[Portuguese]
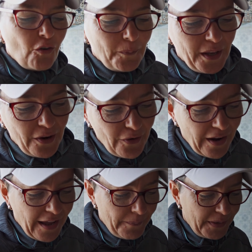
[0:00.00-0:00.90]
O meu
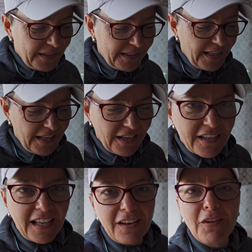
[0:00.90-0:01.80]
é pra ser,
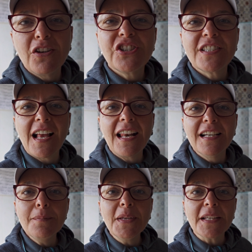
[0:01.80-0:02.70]
ela falou
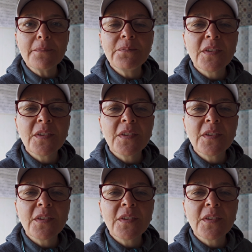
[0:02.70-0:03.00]
salame,